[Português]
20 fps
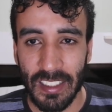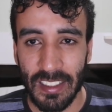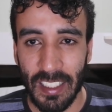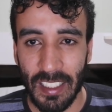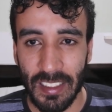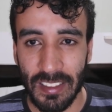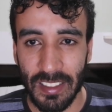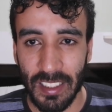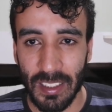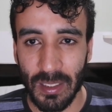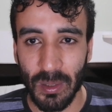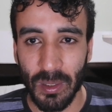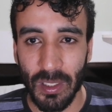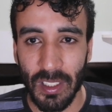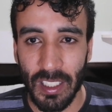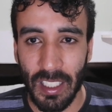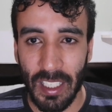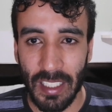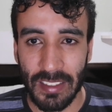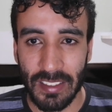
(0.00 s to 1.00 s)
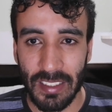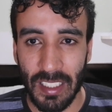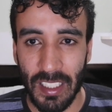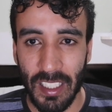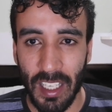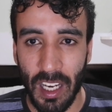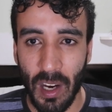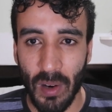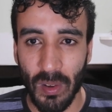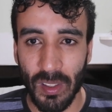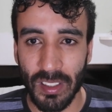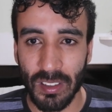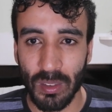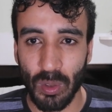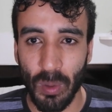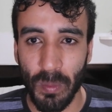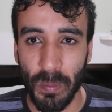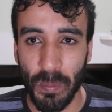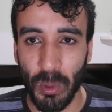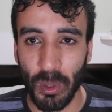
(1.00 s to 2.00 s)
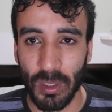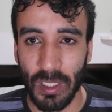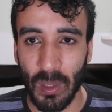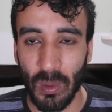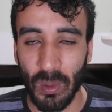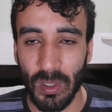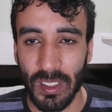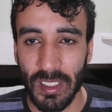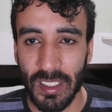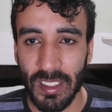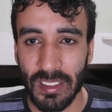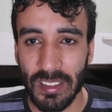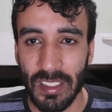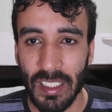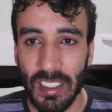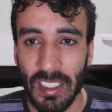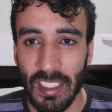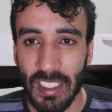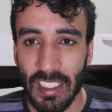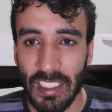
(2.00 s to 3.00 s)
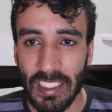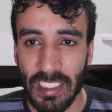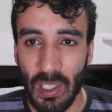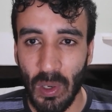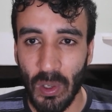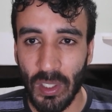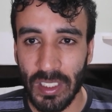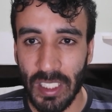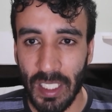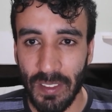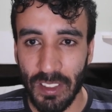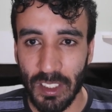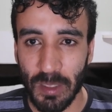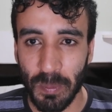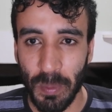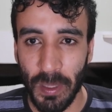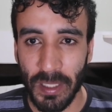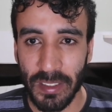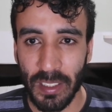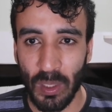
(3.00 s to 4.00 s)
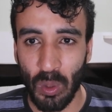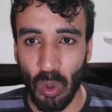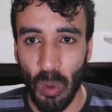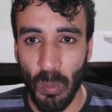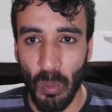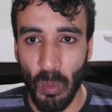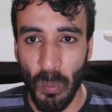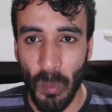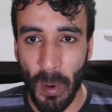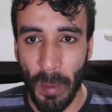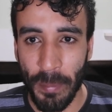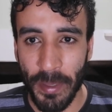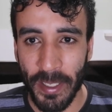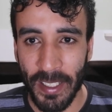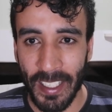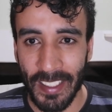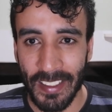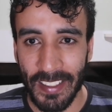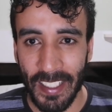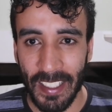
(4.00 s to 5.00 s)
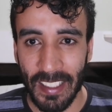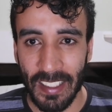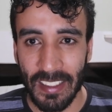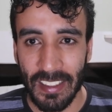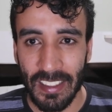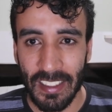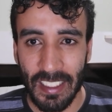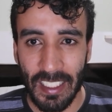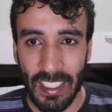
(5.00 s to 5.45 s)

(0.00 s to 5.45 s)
trazendo a Sally Hawkins como protagonista e a Octavia Spencer como uma amiga dela.